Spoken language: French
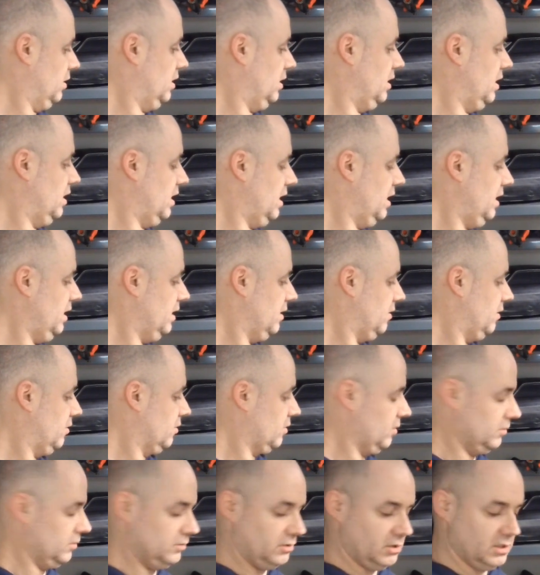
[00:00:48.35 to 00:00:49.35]
il est
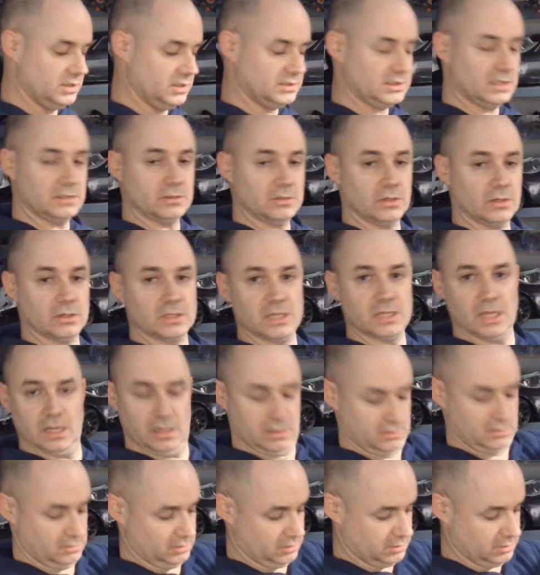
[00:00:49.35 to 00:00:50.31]
encore dans l'état dans lequel